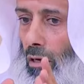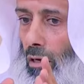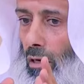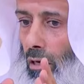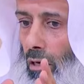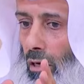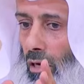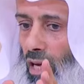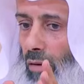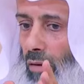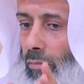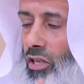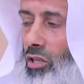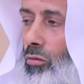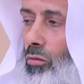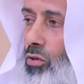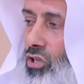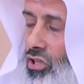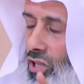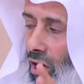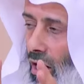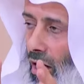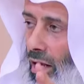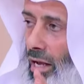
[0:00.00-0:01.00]
قيمه
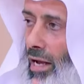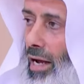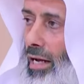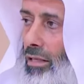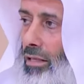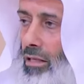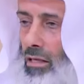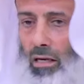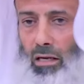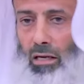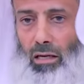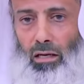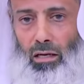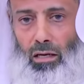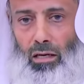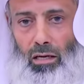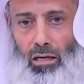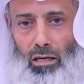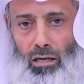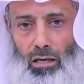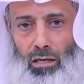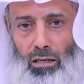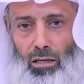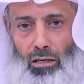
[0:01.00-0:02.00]
مشتريات
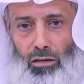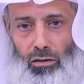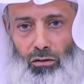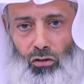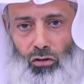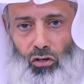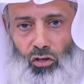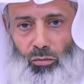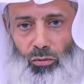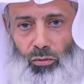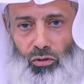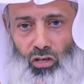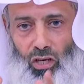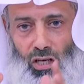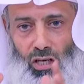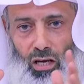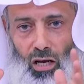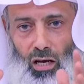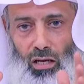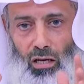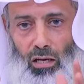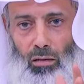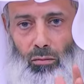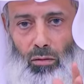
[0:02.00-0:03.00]
شو اسمه
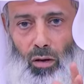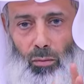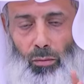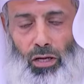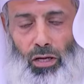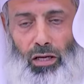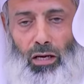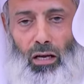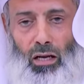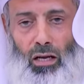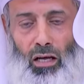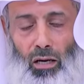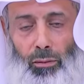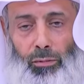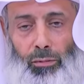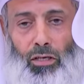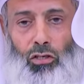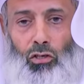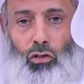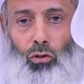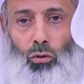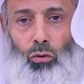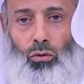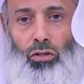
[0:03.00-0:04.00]
سكان المملكه العربيه
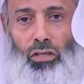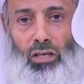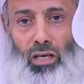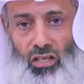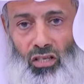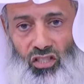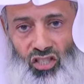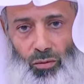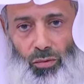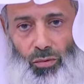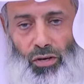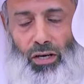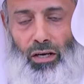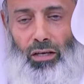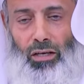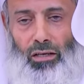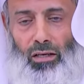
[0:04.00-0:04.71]
السعوديه جميعا